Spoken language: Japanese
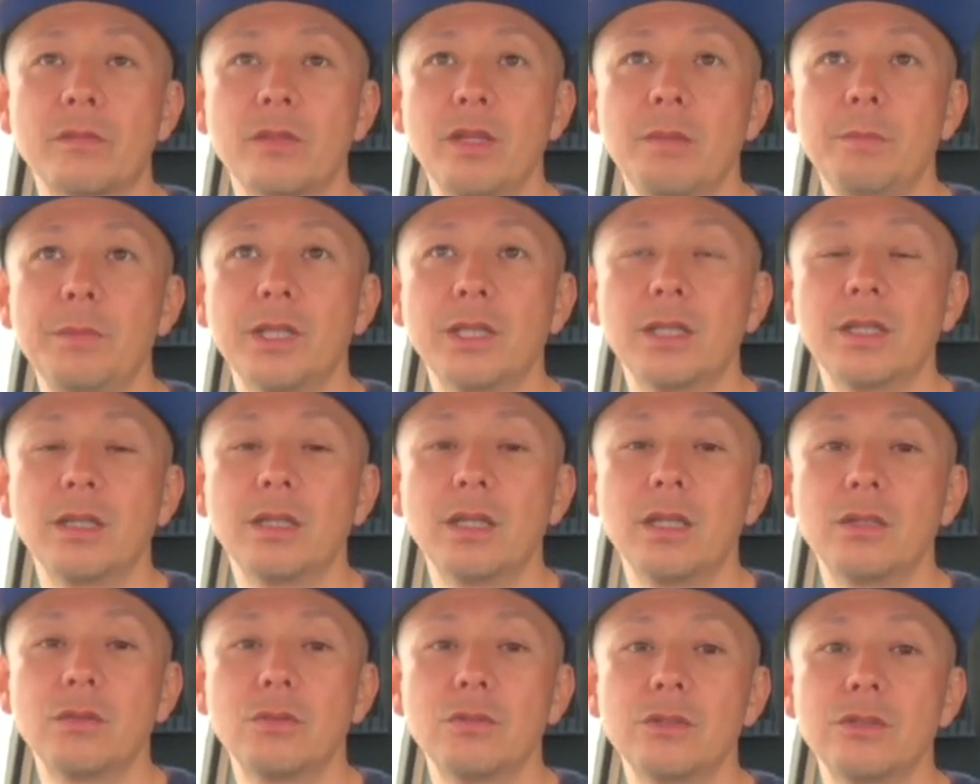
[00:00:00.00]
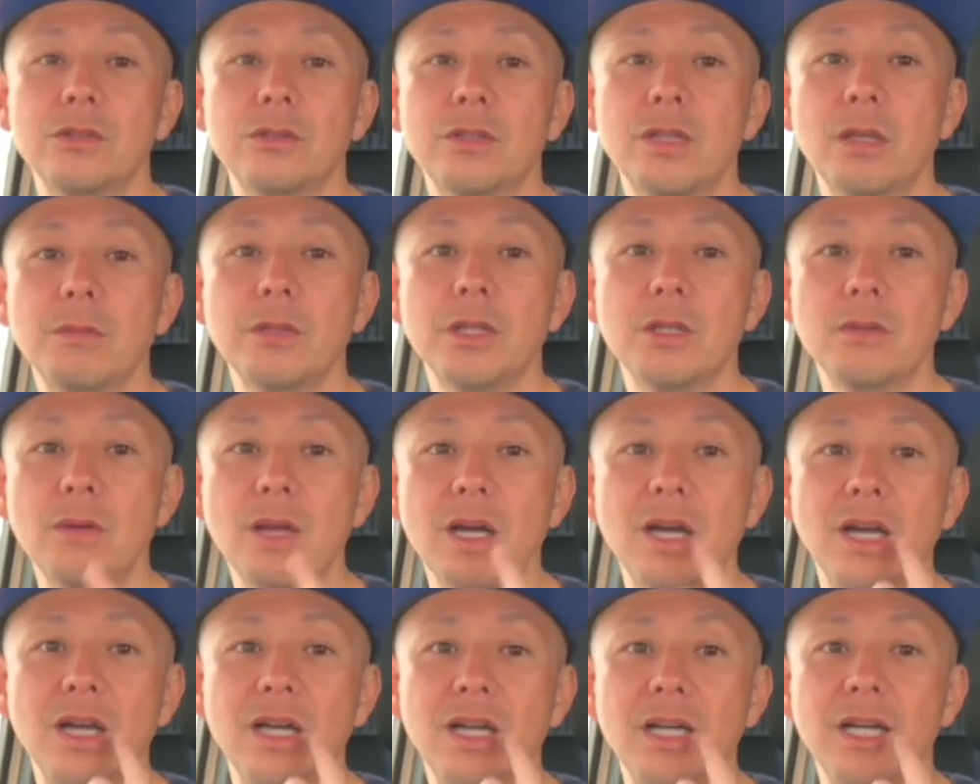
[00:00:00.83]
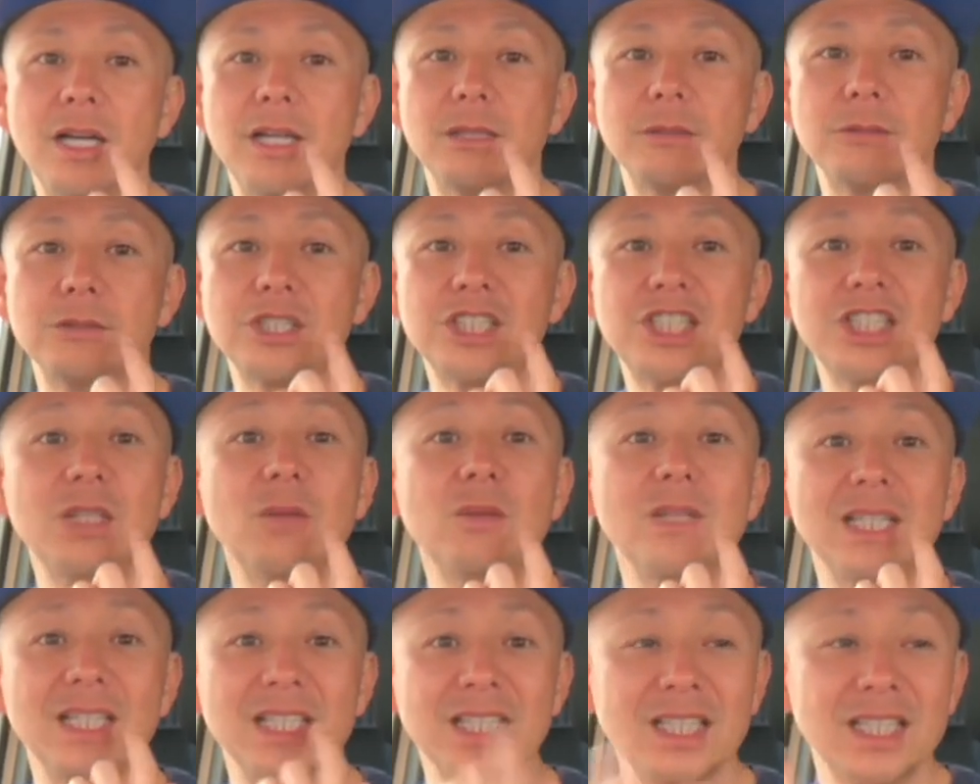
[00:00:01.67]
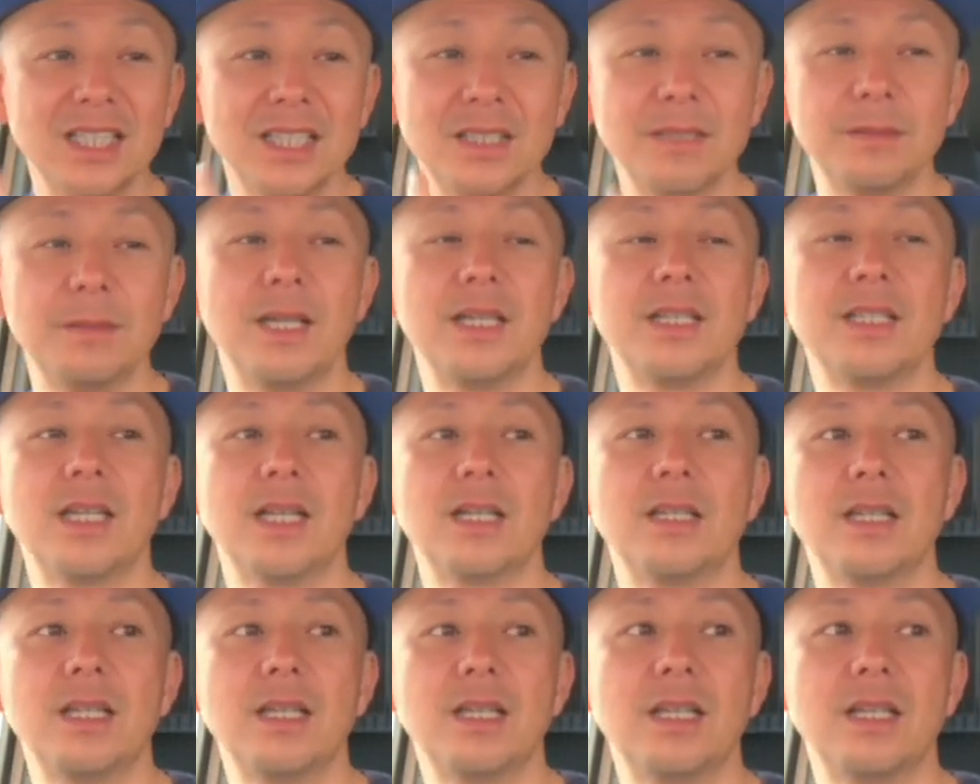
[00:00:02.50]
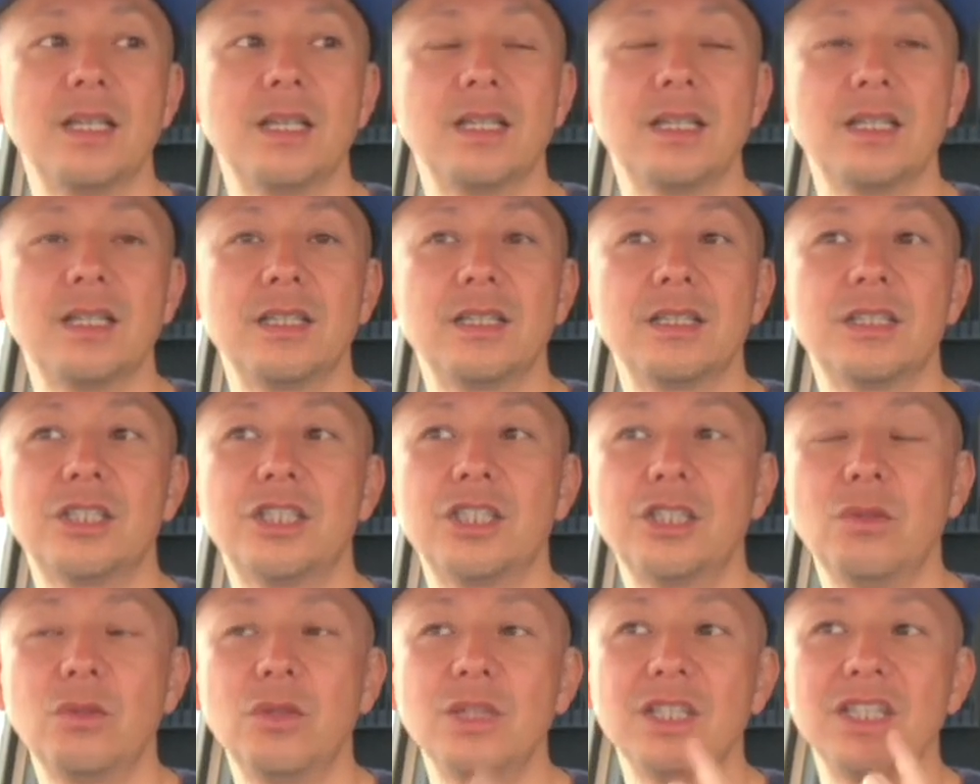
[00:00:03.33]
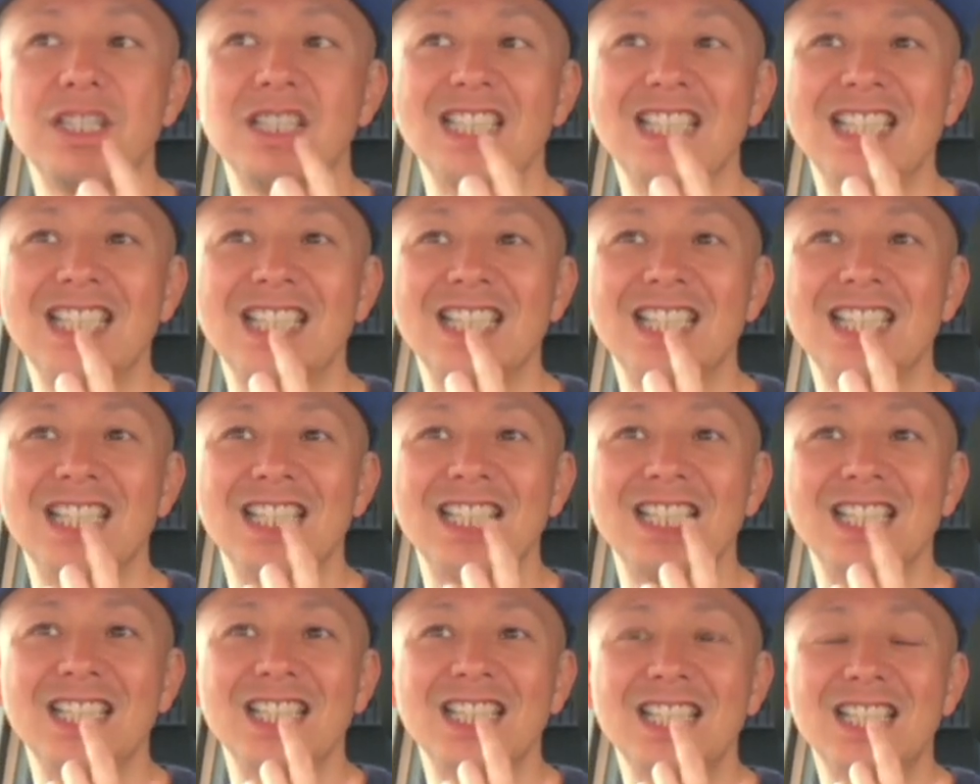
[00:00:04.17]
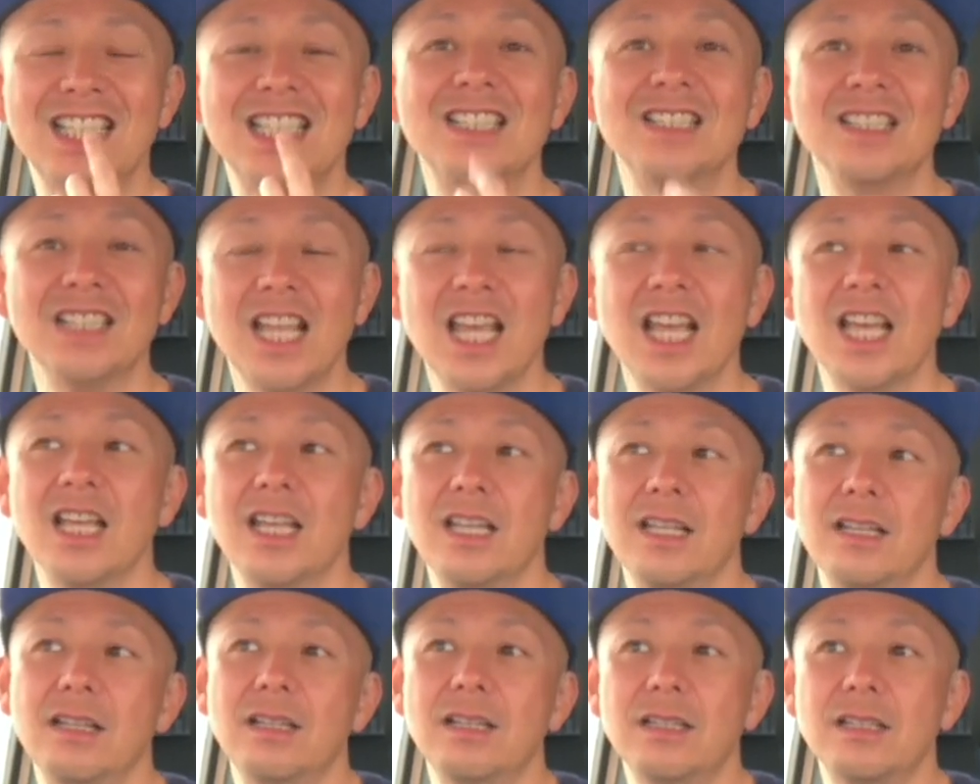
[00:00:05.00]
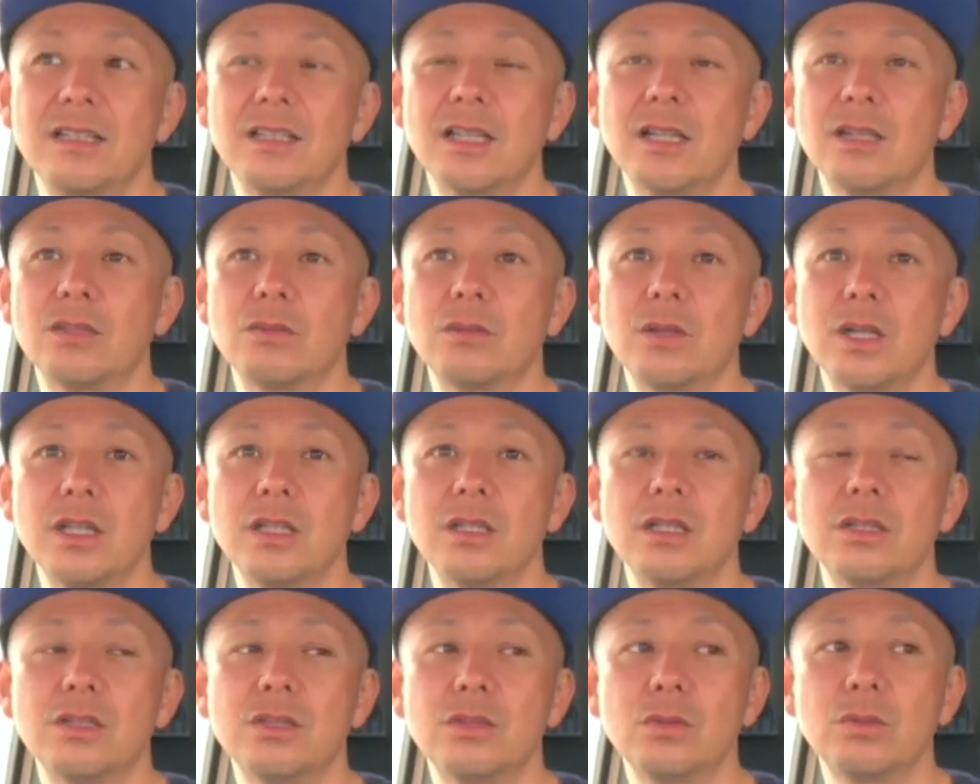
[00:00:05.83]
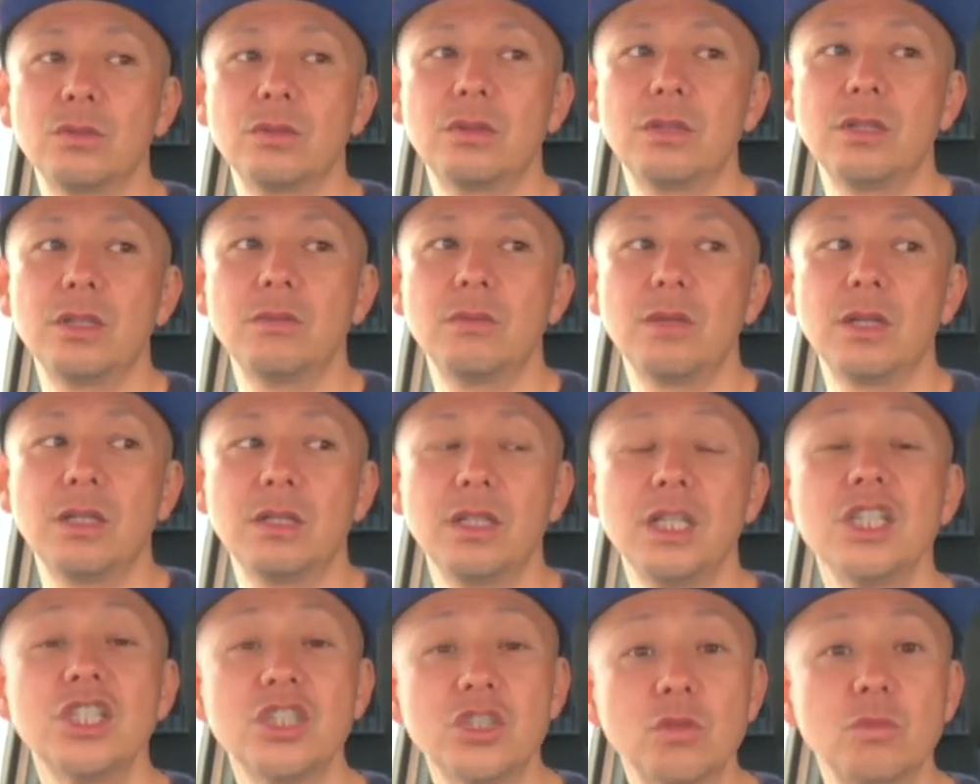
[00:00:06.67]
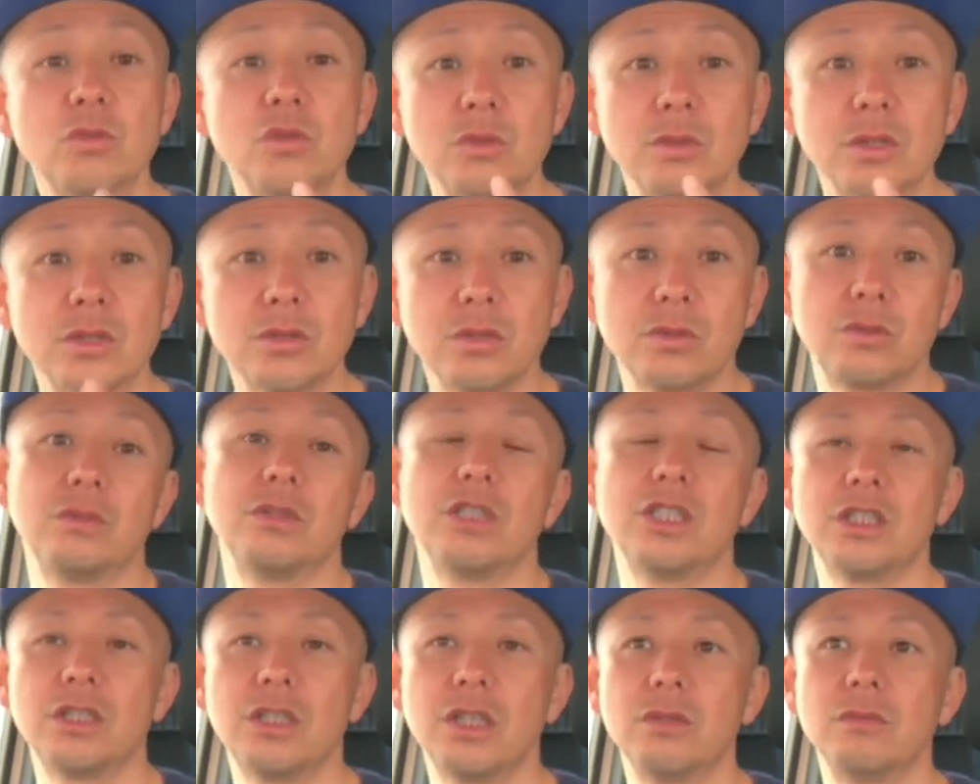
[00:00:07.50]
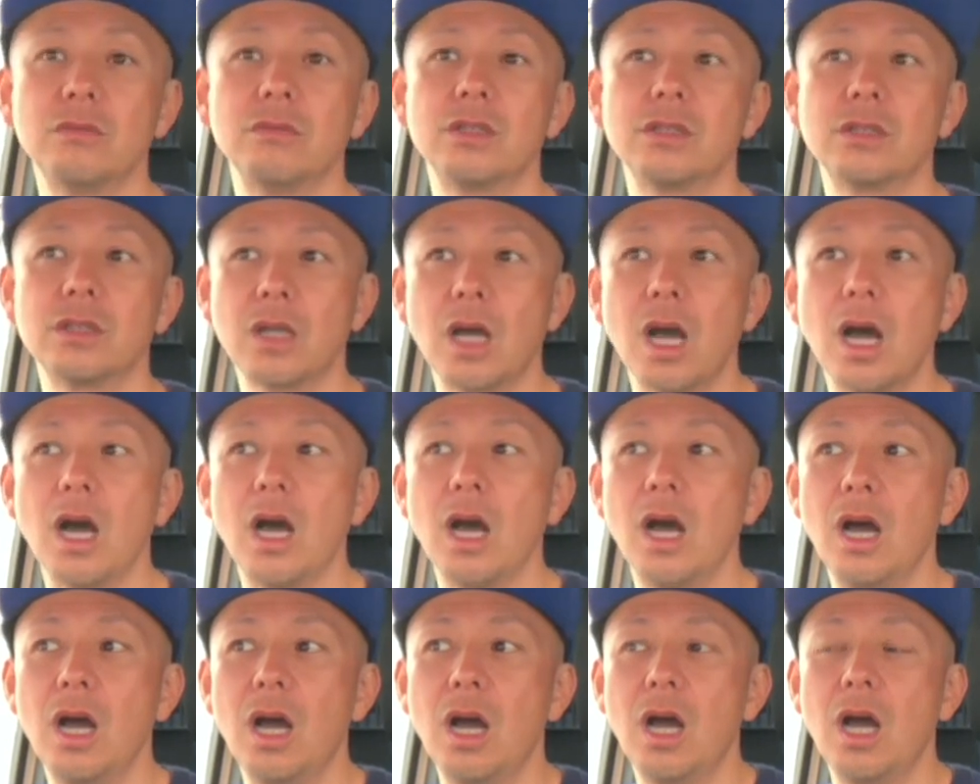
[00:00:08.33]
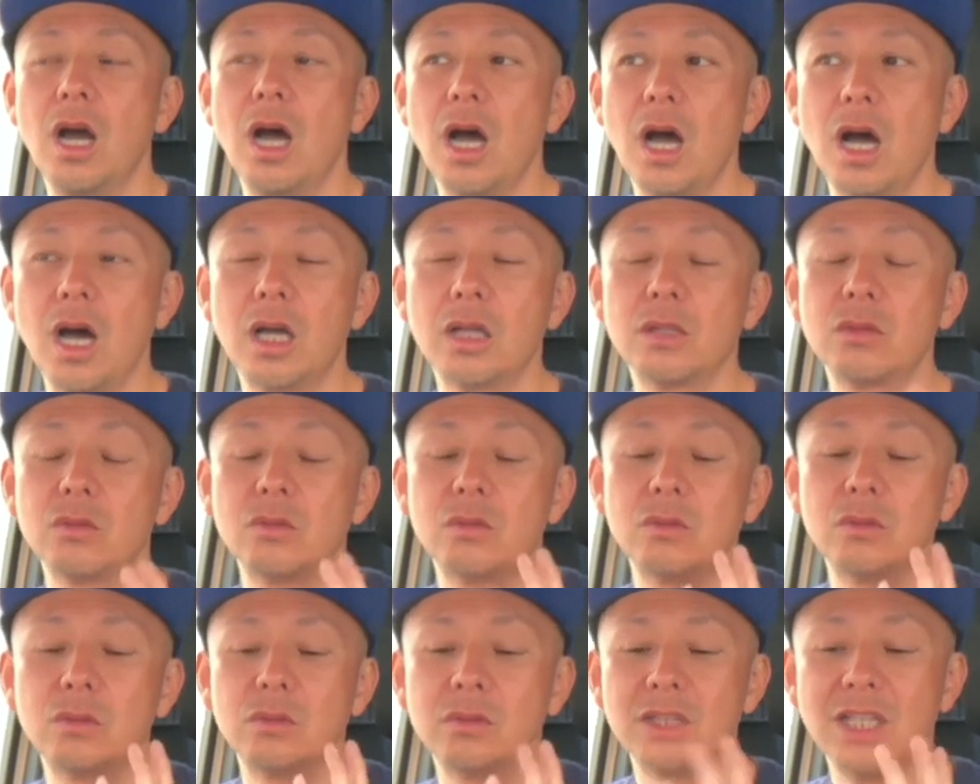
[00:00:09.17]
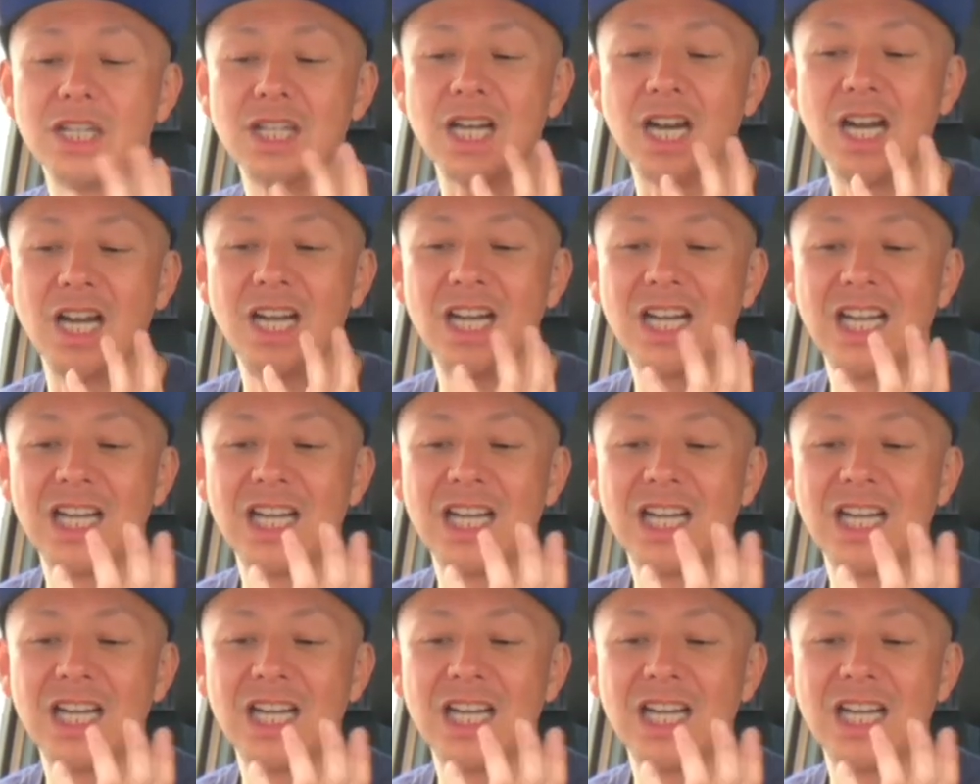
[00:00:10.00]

で目立たないようにするためにはあの白いワイヤーで白い、えー、器具でやるのがいいですよって言われて、一応僕はそういうふうにしてるんですが、あのなんか